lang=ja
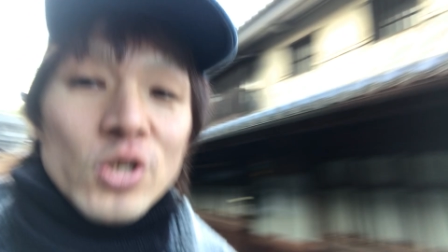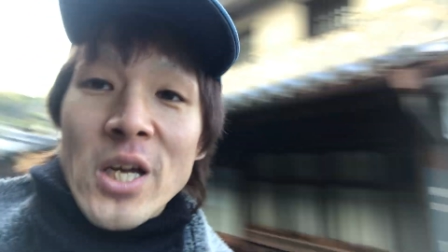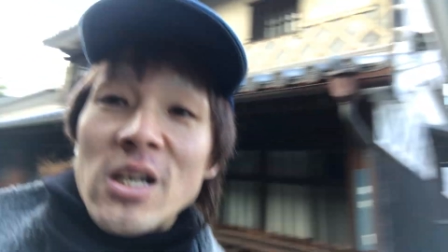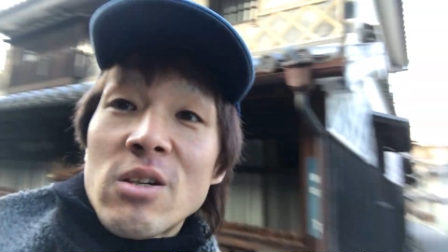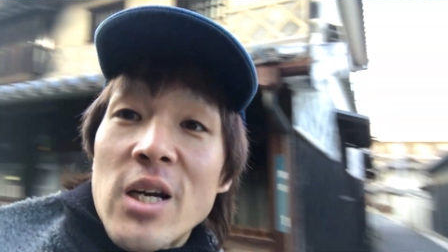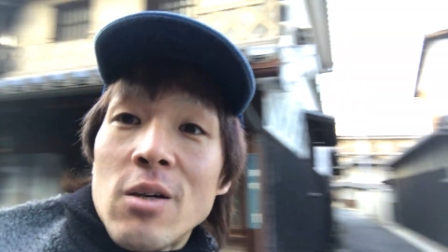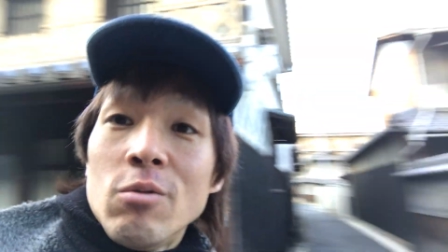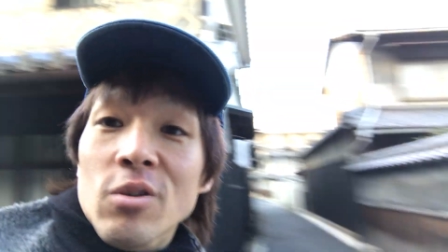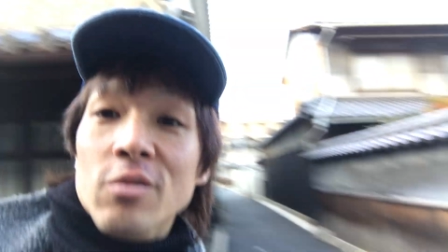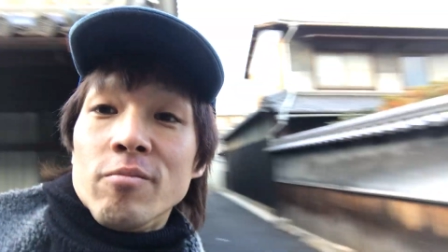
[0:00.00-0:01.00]
税あるからう
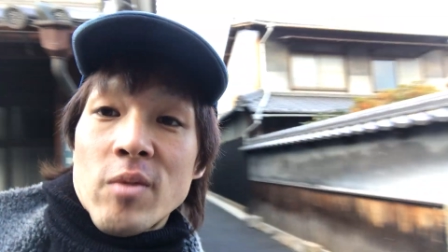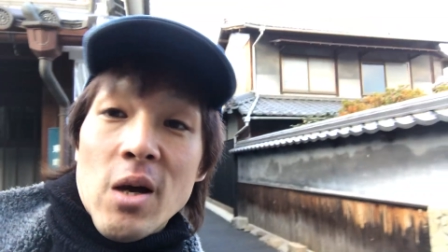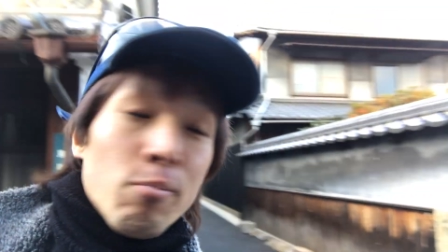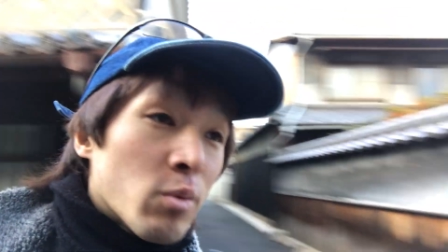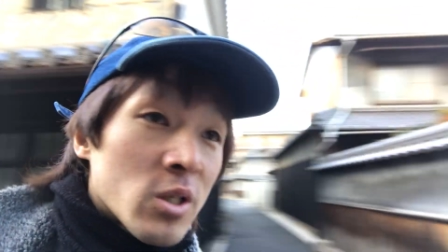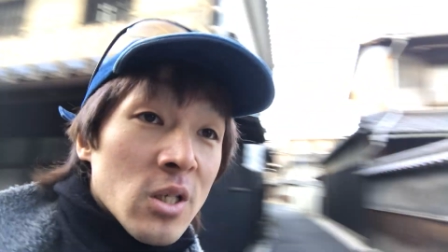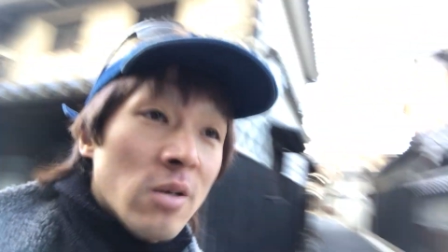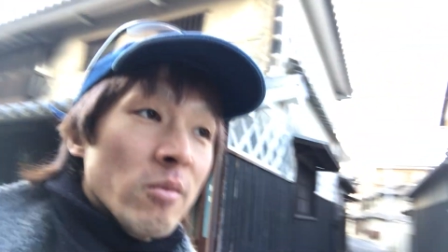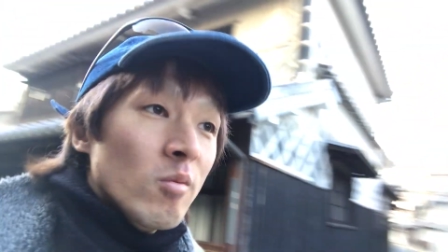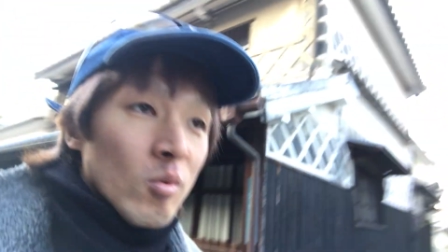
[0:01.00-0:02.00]
ん
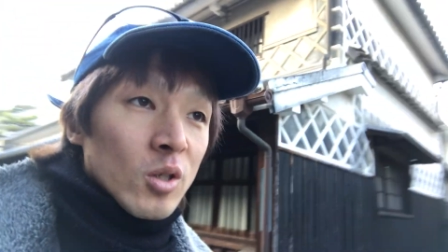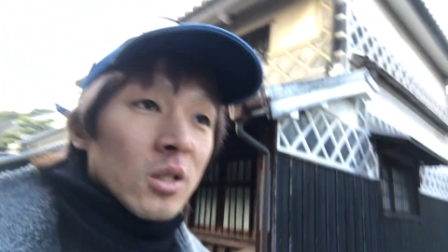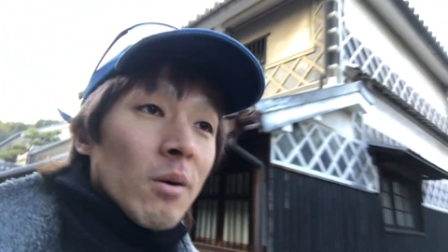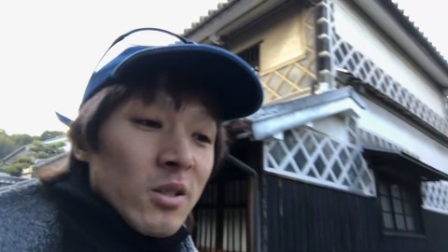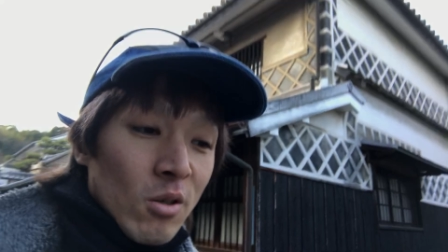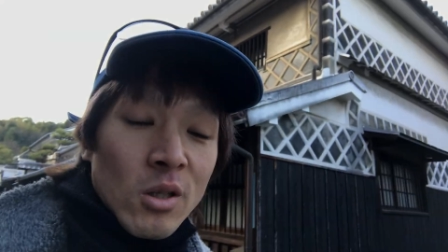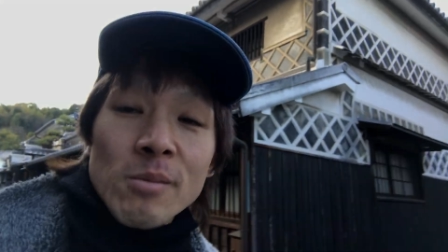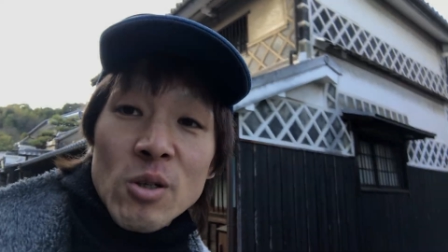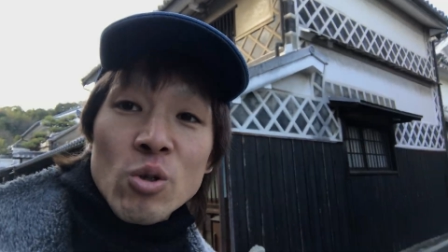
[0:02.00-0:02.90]
知ってますよって